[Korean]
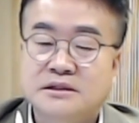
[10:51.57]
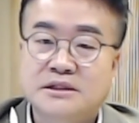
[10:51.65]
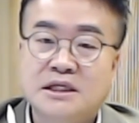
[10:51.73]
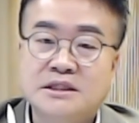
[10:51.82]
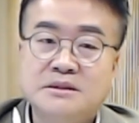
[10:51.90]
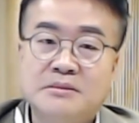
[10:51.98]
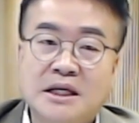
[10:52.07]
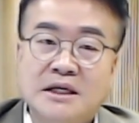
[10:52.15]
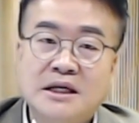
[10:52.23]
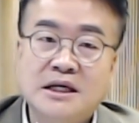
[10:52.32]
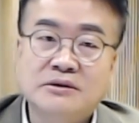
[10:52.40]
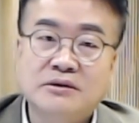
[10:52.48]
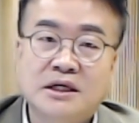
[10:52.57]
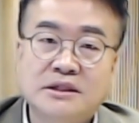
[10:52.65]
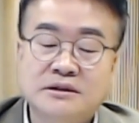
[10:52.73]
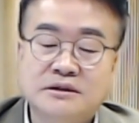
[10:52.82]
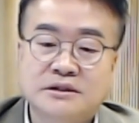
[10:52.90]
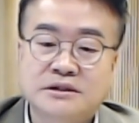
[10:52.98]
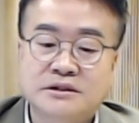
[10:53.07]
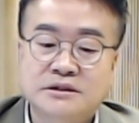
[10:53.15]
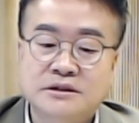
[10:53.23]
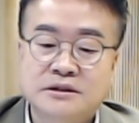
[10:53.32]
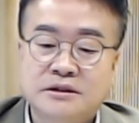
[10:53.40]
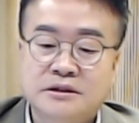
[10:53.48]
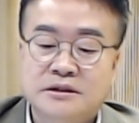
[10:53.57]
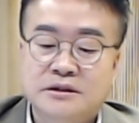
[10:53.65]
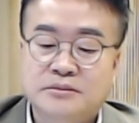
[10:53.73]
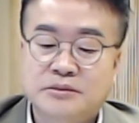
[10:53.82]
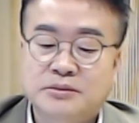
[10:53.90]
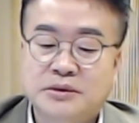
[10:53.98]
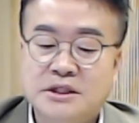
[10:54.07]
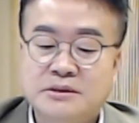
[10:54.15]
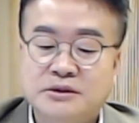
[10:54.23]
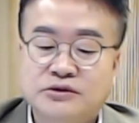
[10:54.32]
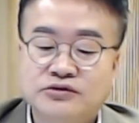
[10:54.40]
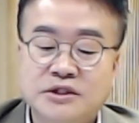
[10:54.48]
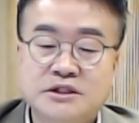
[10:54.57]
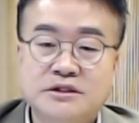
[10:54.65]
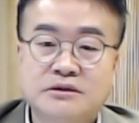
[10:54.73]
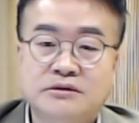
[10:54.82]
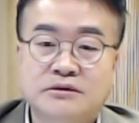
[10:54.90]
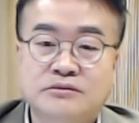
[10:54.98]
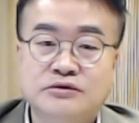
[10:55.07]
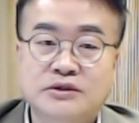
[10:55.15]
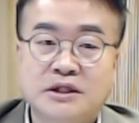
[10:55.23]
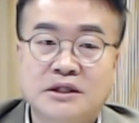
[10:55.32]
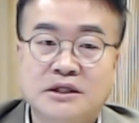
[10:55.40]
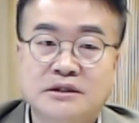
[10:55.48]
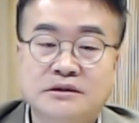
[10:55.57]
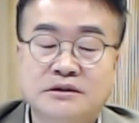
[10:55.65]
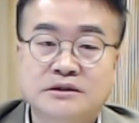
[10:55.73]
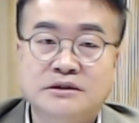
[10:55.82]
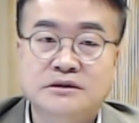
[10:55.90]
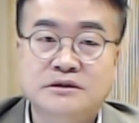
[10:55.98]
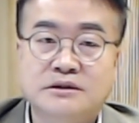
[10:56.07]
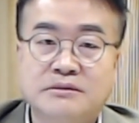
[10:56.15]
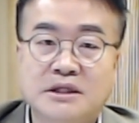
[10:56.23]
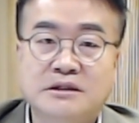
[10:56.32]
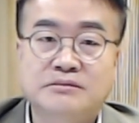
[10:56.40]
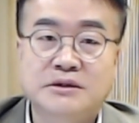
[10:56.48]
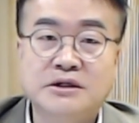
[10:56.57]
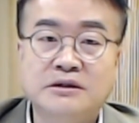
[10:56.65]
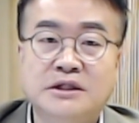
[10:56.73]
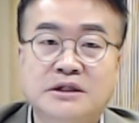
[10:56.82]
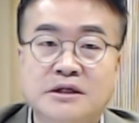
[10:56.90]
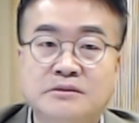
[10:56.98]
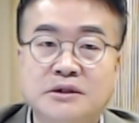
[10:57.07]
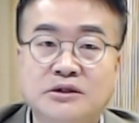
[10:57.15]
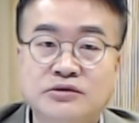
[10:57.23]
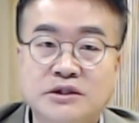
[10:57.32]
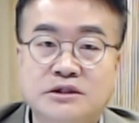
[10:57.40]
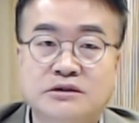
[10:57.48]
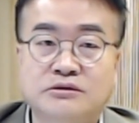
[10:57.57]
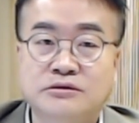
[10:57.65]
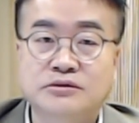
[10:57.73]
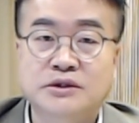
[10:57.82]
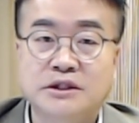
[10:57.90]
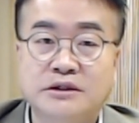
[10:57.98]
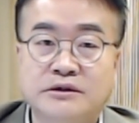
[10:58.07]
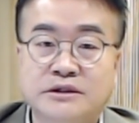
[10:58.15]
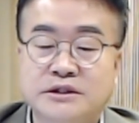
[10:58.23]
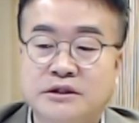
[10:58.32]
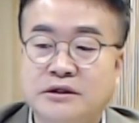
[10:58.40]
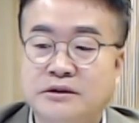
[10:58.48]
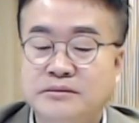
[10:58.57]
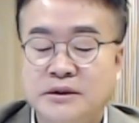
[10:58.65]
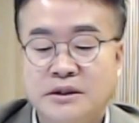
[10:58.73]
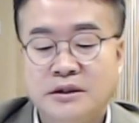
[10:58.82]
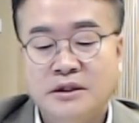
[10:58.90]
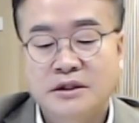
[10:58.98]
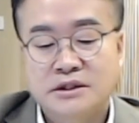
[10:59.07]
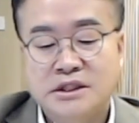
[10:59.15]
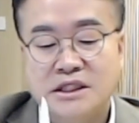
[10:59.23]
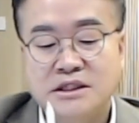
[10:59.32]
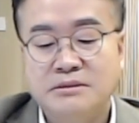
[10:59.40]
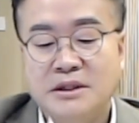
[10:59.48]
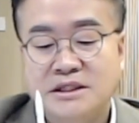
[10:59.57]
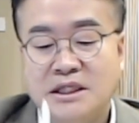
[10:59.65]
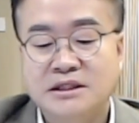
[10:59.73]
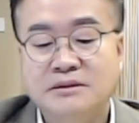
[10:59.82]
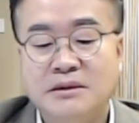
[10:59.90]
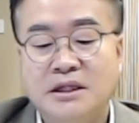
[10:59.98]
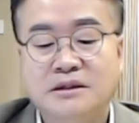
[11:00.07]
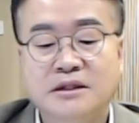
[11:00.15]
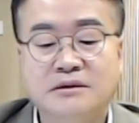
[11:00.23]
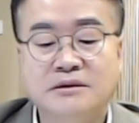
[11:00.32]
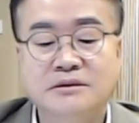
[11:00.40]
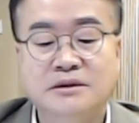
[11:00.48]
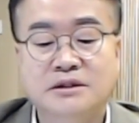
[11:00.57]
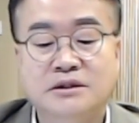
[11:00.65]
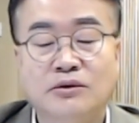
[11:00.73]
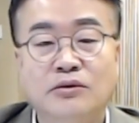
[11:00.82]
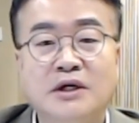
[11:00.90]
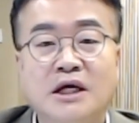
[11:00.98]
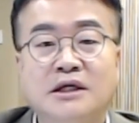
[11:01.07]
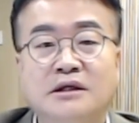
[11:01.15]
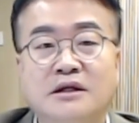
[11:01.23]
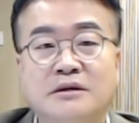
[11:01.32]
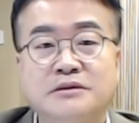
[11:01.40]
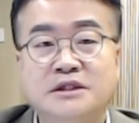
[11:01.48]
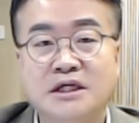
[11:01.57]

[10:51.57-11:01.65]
사지 말라고 하는 것은 뭐냐면 투기 지역으로 묶인다는 것은 그만큼 뛰었기 때문에 투기 지역으로 묶이는 것처럼 사지마 사지마 할 때는 올랐기 때문에